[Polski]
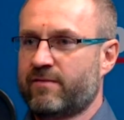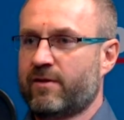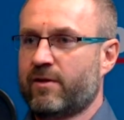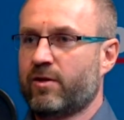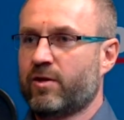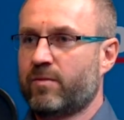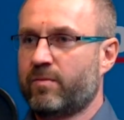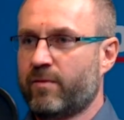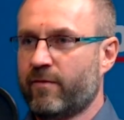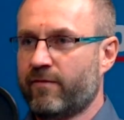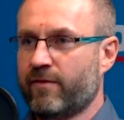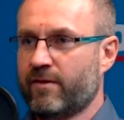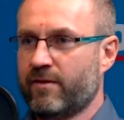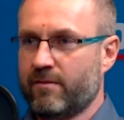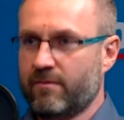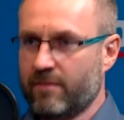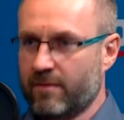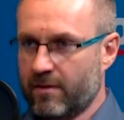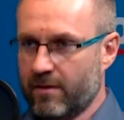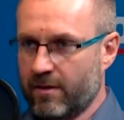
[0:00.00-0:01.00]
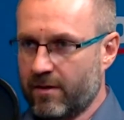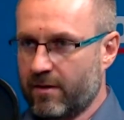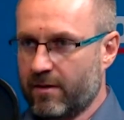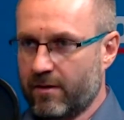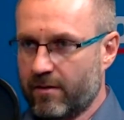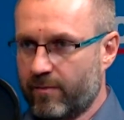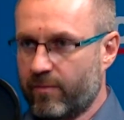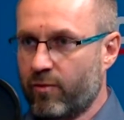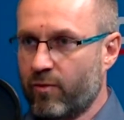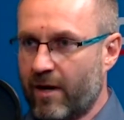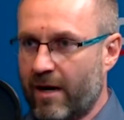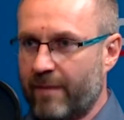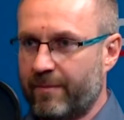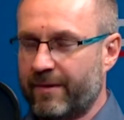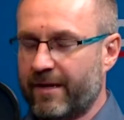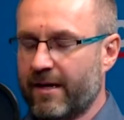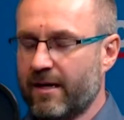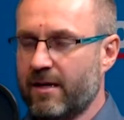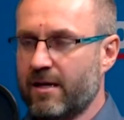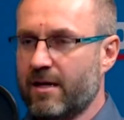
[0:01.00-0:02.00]
na odpowiednim
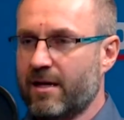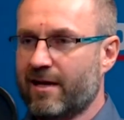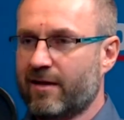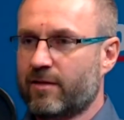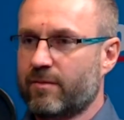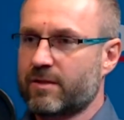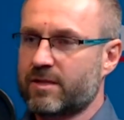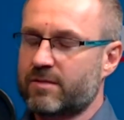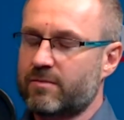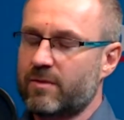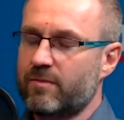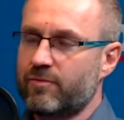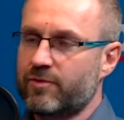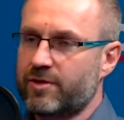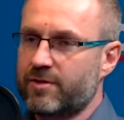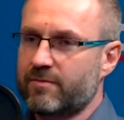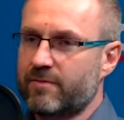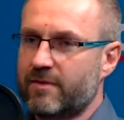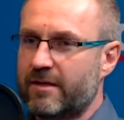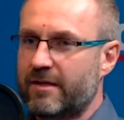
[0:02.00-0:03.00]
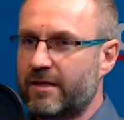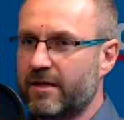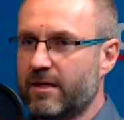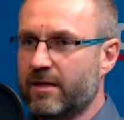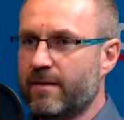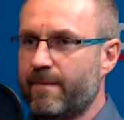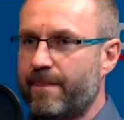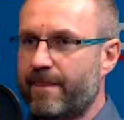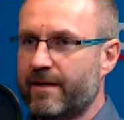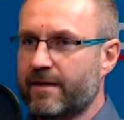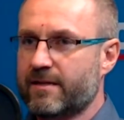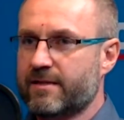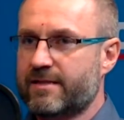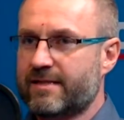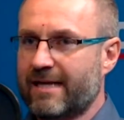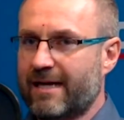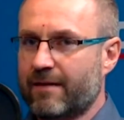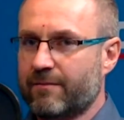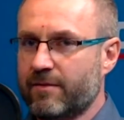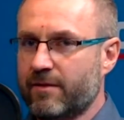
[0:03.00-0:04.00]
pułapie, natomiast my musimy
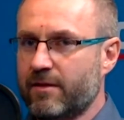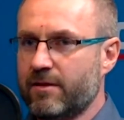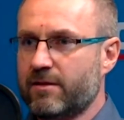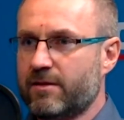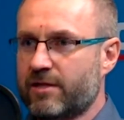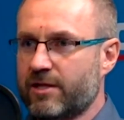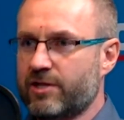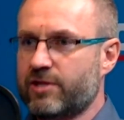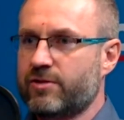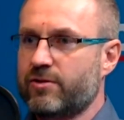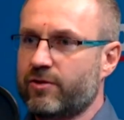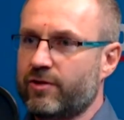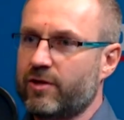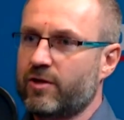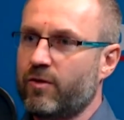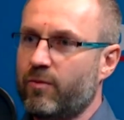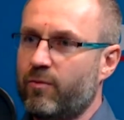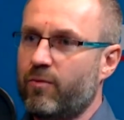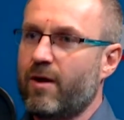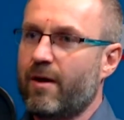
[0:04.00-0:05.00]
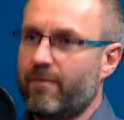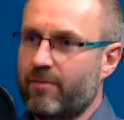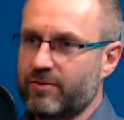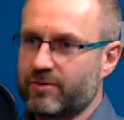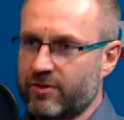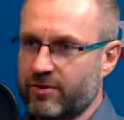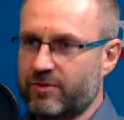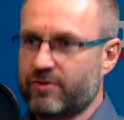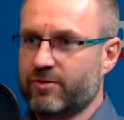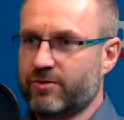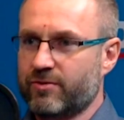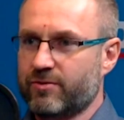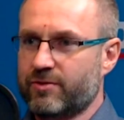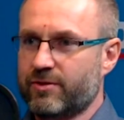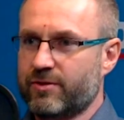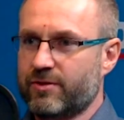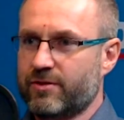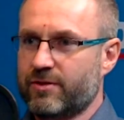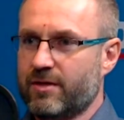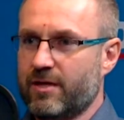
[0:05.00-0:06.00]
sami też do tego pułapu coś
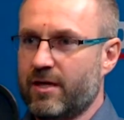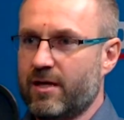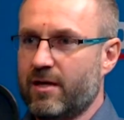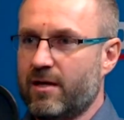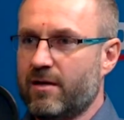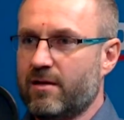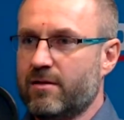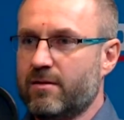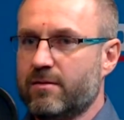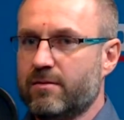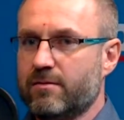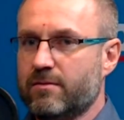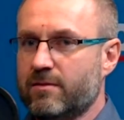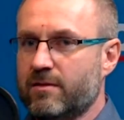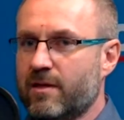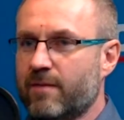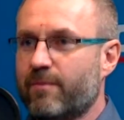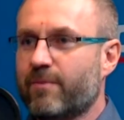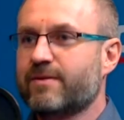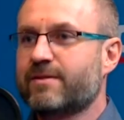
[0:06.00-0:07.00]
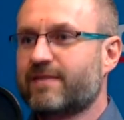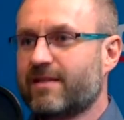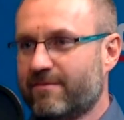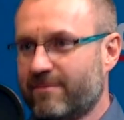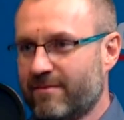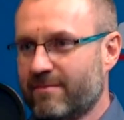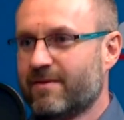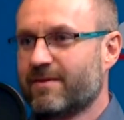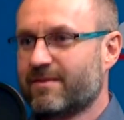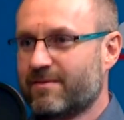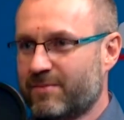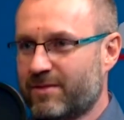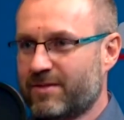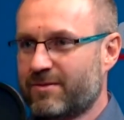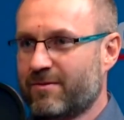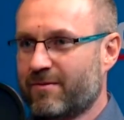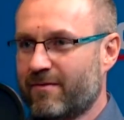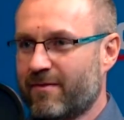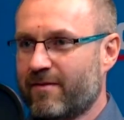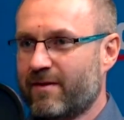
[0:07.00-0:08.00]
dorzucić. Nie postawimy
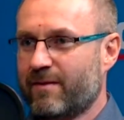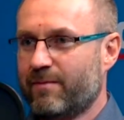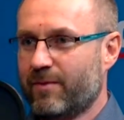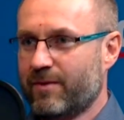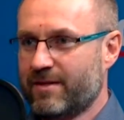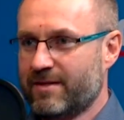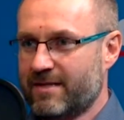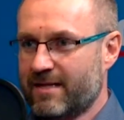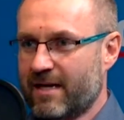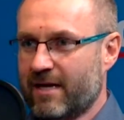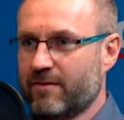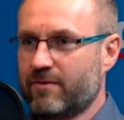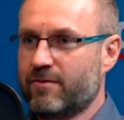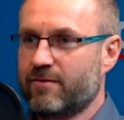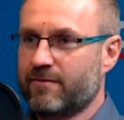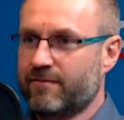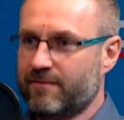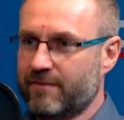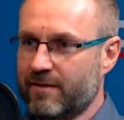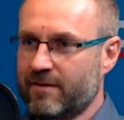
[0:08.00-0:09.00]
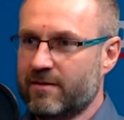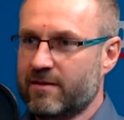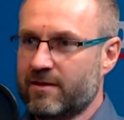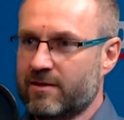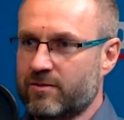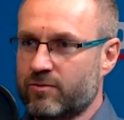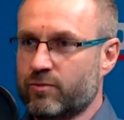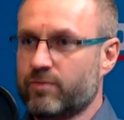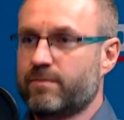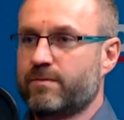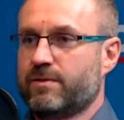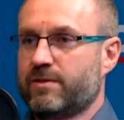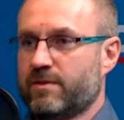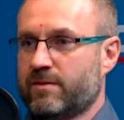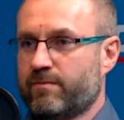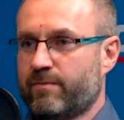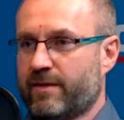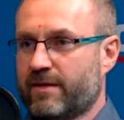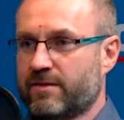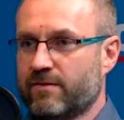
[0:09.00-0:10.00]
przysłowiowych policjantów i innych służb, czy
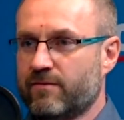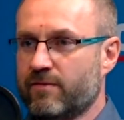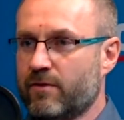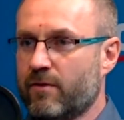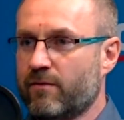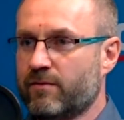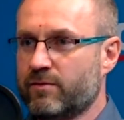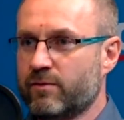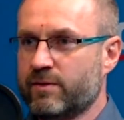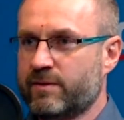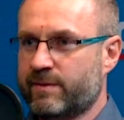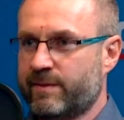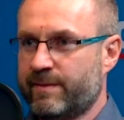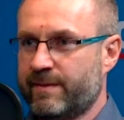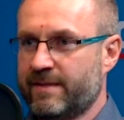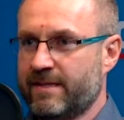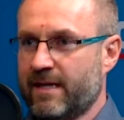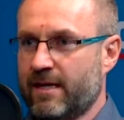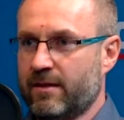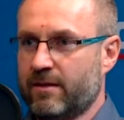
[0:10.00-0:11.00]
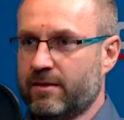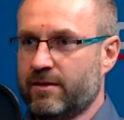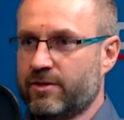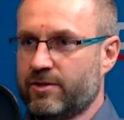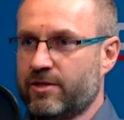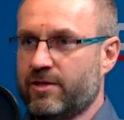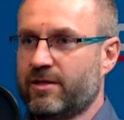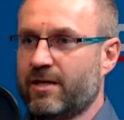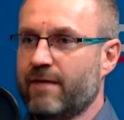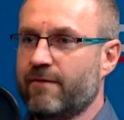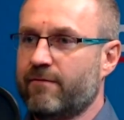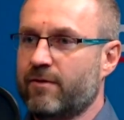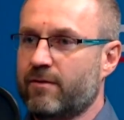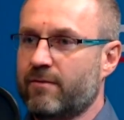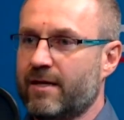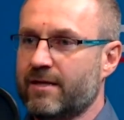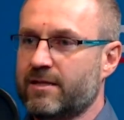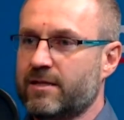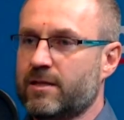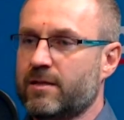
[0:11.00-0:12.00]
pracowników służb specjalnych. Jeżeli te
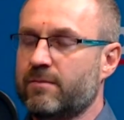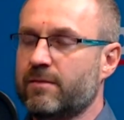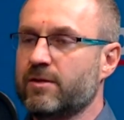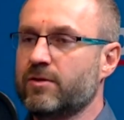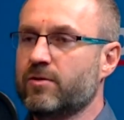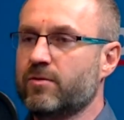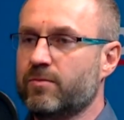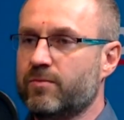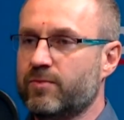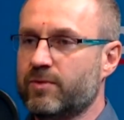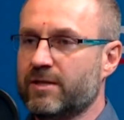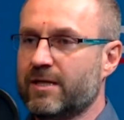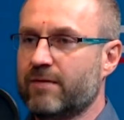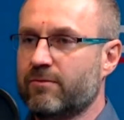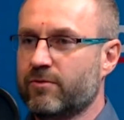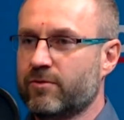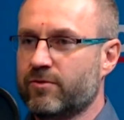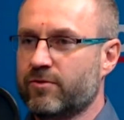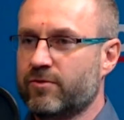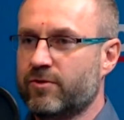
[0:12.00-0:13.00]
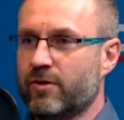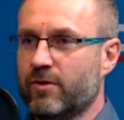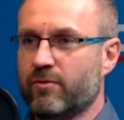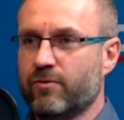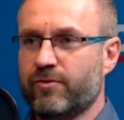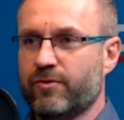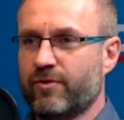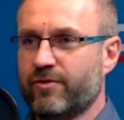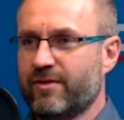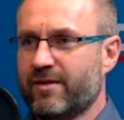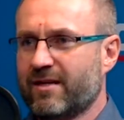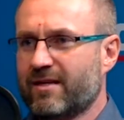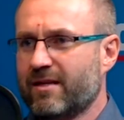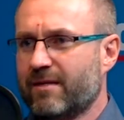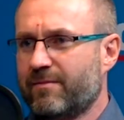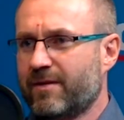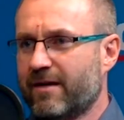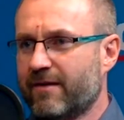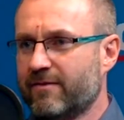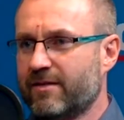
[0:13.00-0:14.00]
informacje nie będą płynęły od dołu, to oni tak
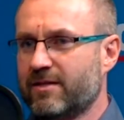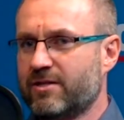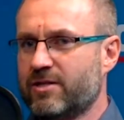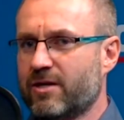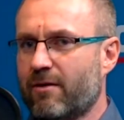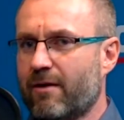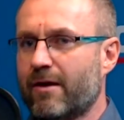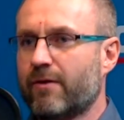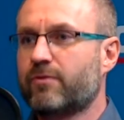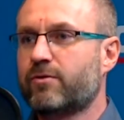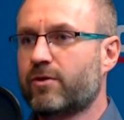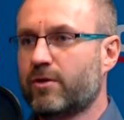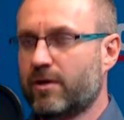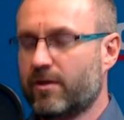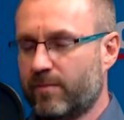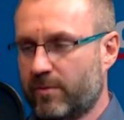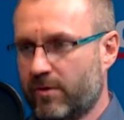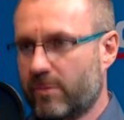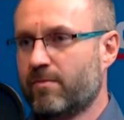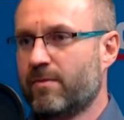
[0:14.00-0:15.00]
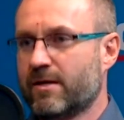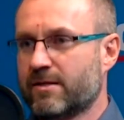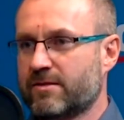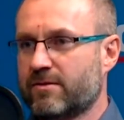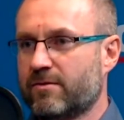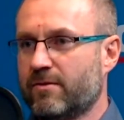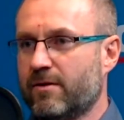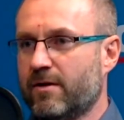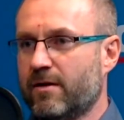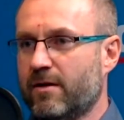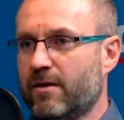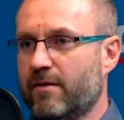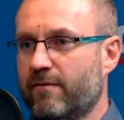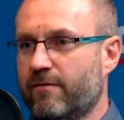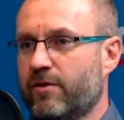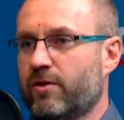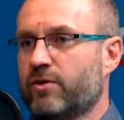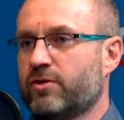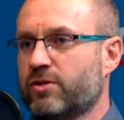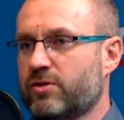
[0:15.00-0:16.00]
naprawdę działają trochę po omacku.
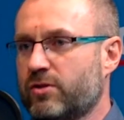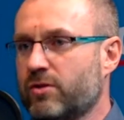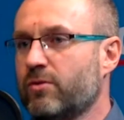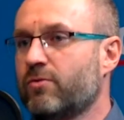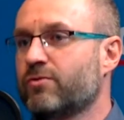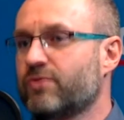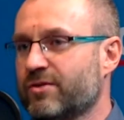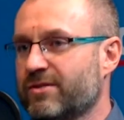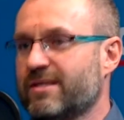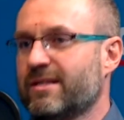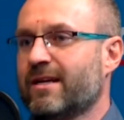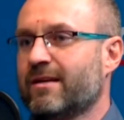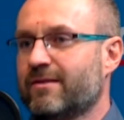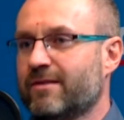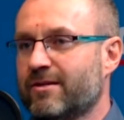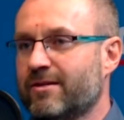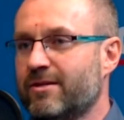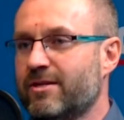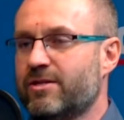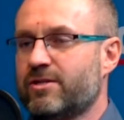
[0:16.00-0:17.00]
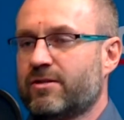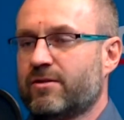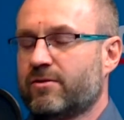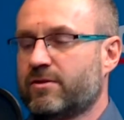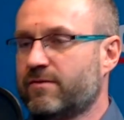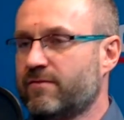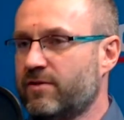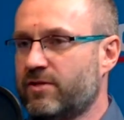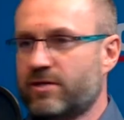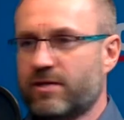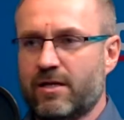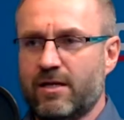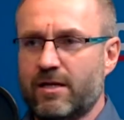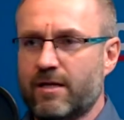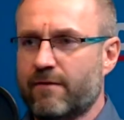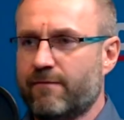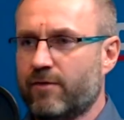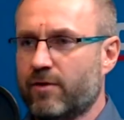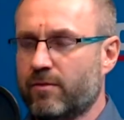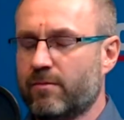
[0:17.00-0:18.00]
Wykorzystują urządzenia techniczne, oczywiście
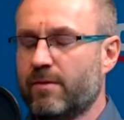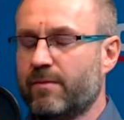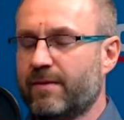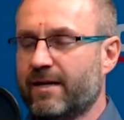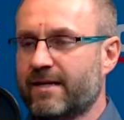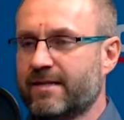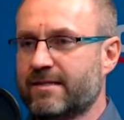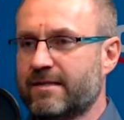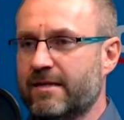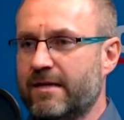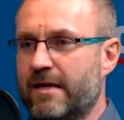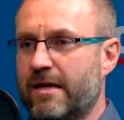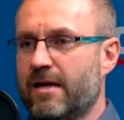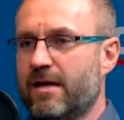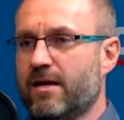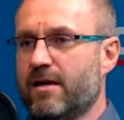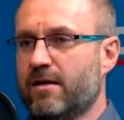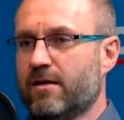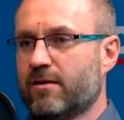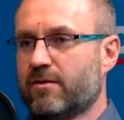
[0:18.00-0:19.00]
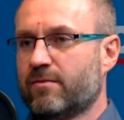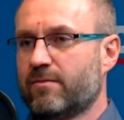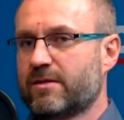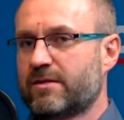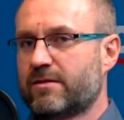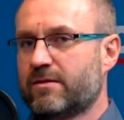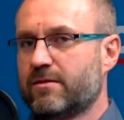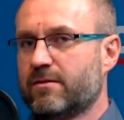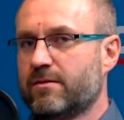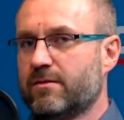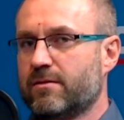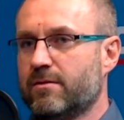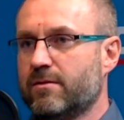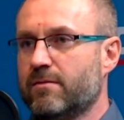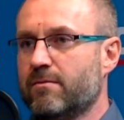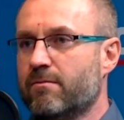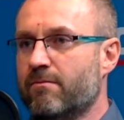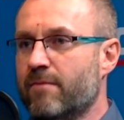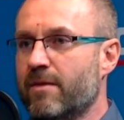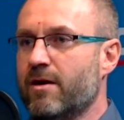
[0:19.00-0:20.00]
inne formy pracy, natomiast
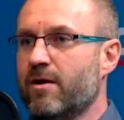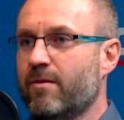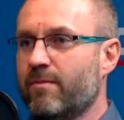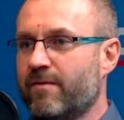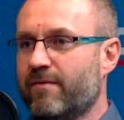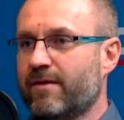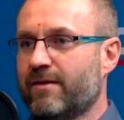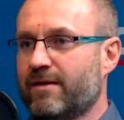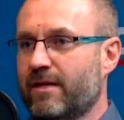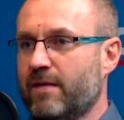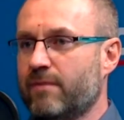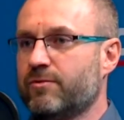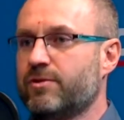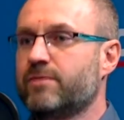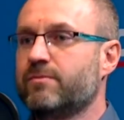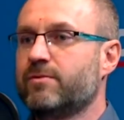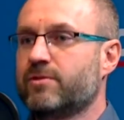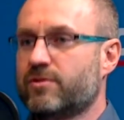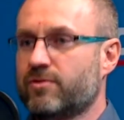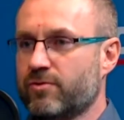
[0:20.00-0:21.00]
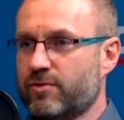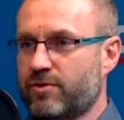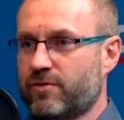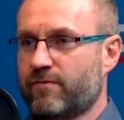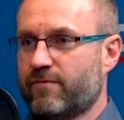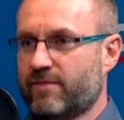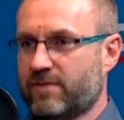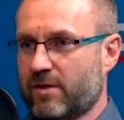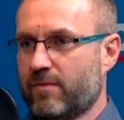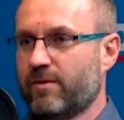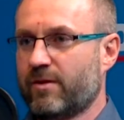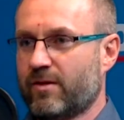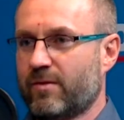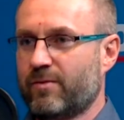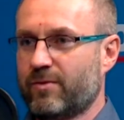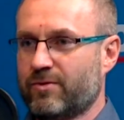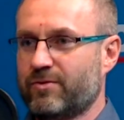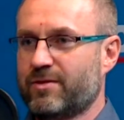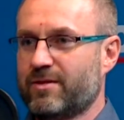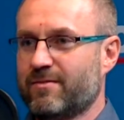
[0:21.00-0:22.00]
my, obywatele, musimy czuć w sobie to
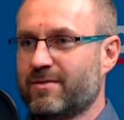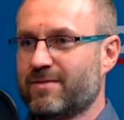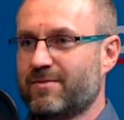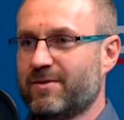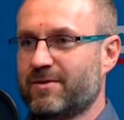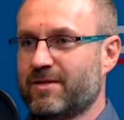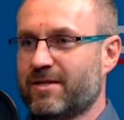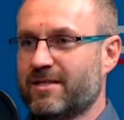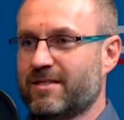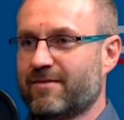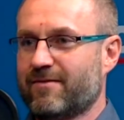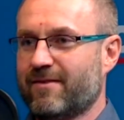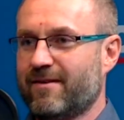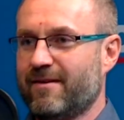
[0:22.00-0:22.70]
poczucie bezpieczeństwa.